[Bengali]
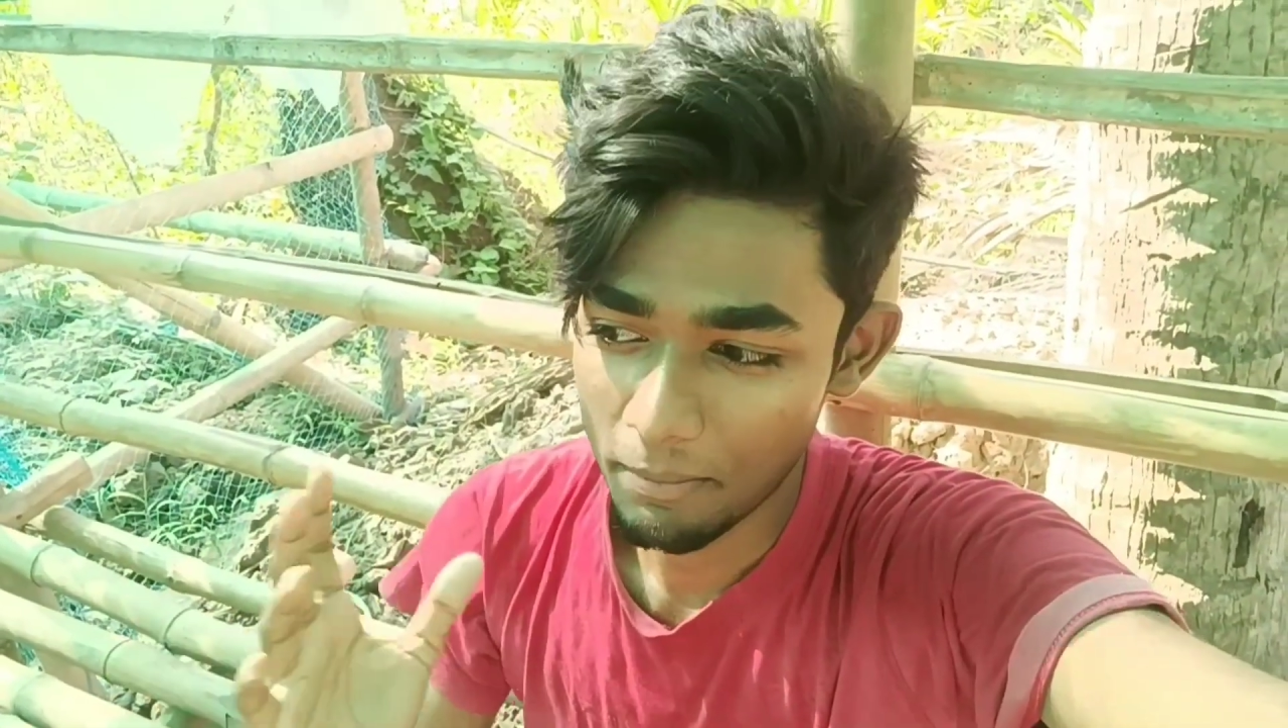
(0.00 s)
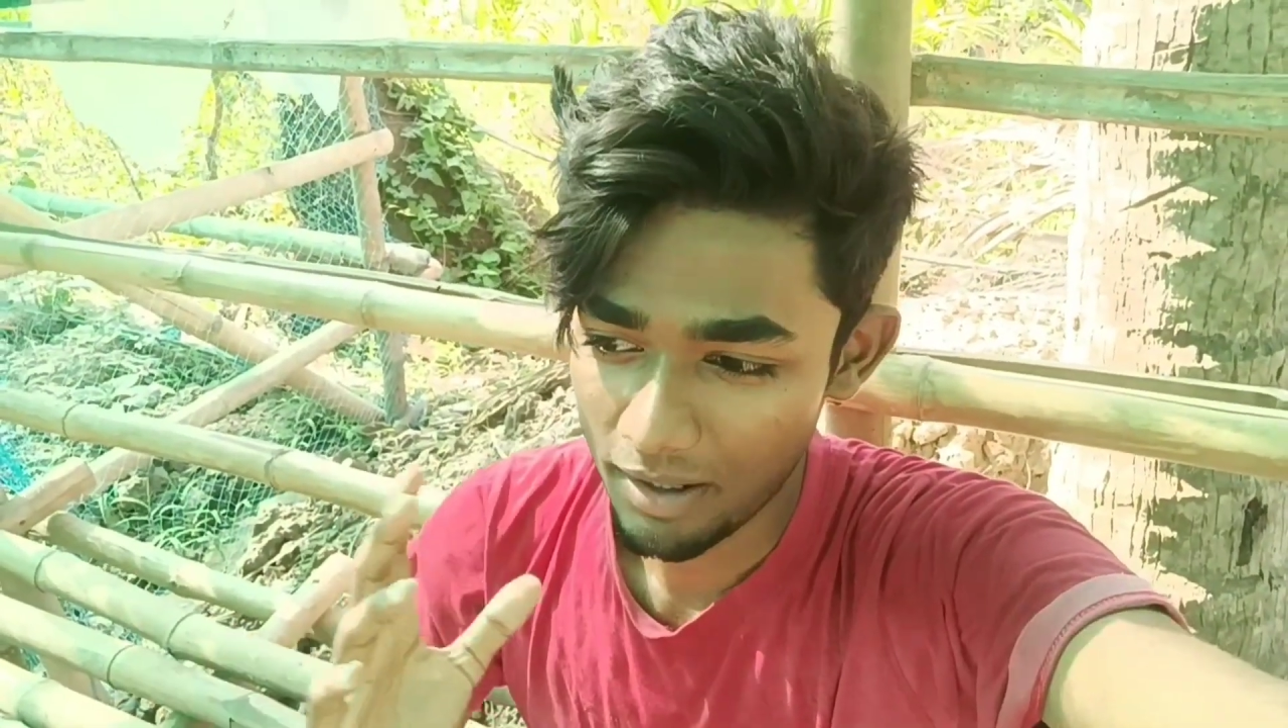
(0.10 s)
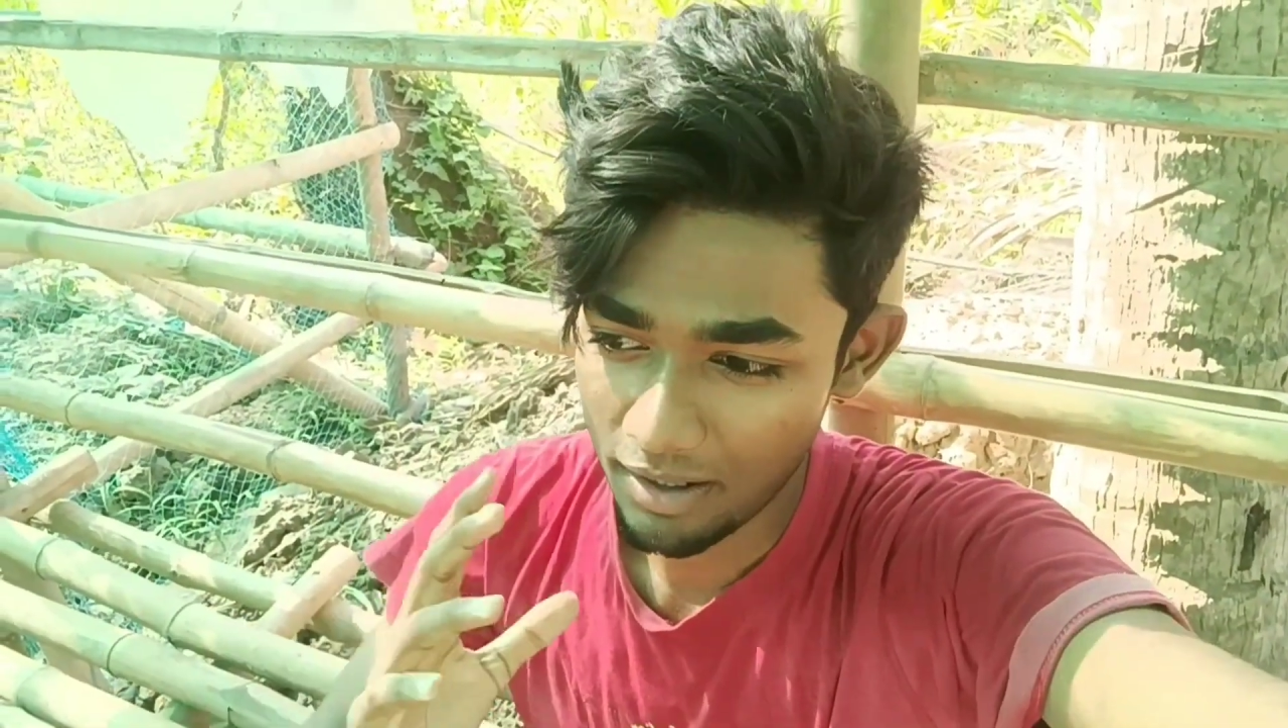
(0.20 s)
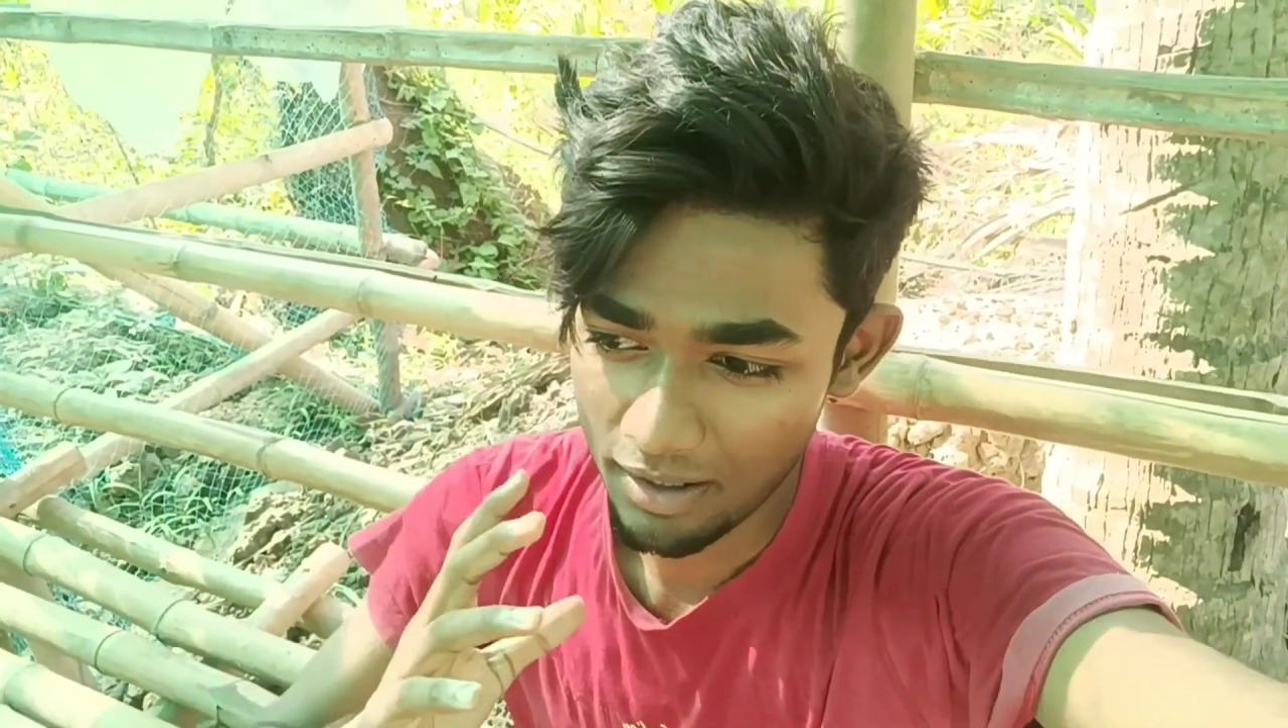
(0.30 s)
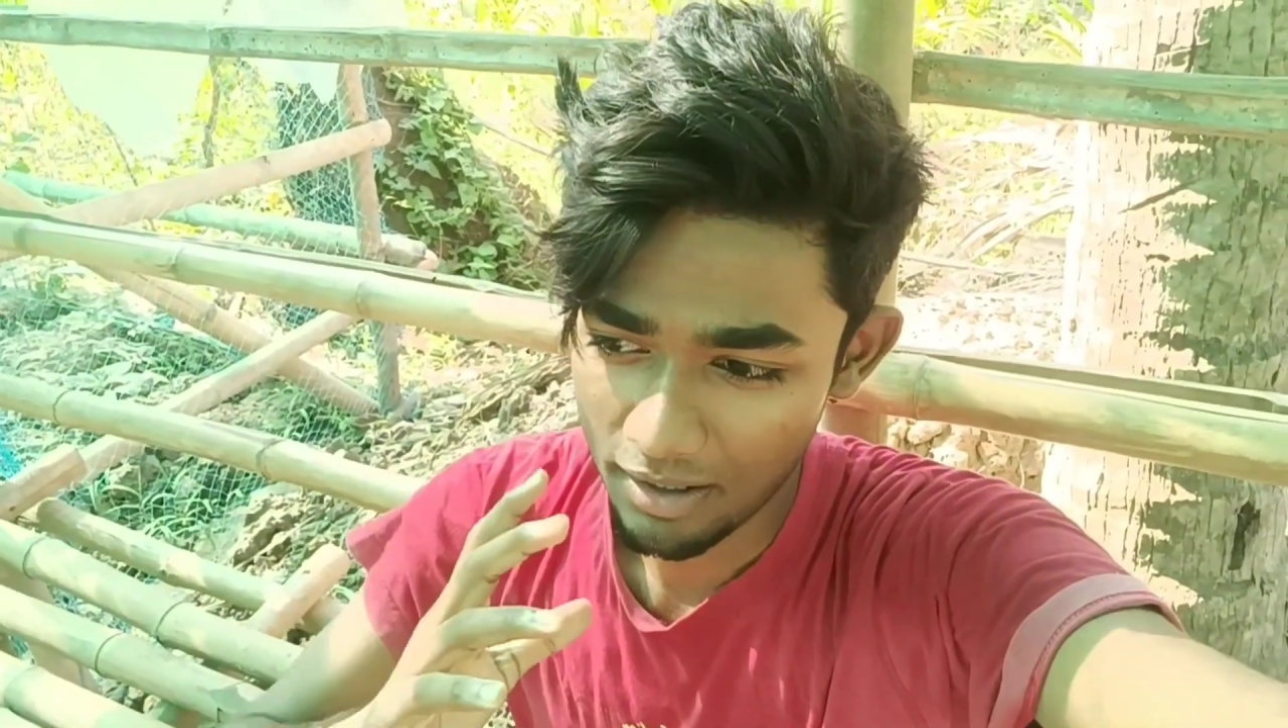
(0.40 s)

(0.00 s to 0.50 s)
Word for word: বা